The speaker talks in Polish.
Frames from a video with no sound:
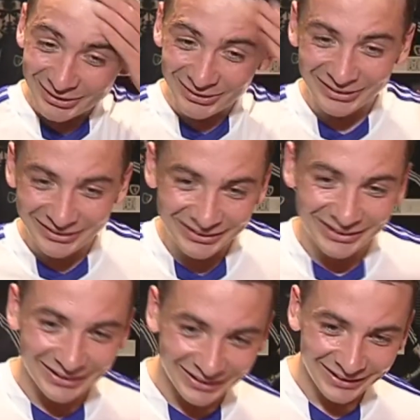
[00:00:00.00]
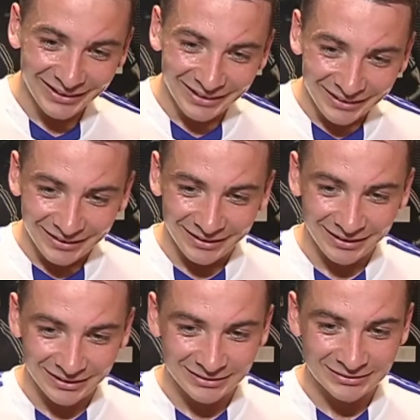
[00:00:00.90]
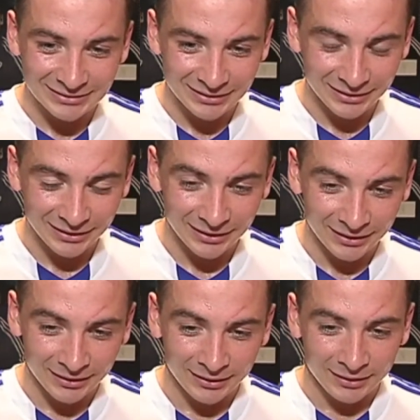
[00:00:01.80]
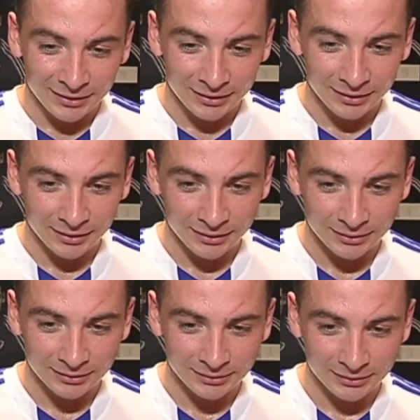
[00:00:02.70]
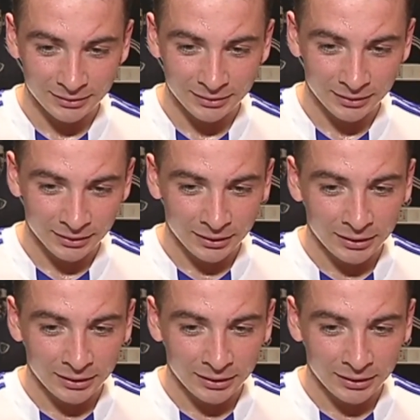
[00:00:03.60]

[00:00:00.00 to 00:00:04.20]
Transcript: e, to inaczej. 0-0 to, to dla Was dobry rezultat przed, przed rewanżem?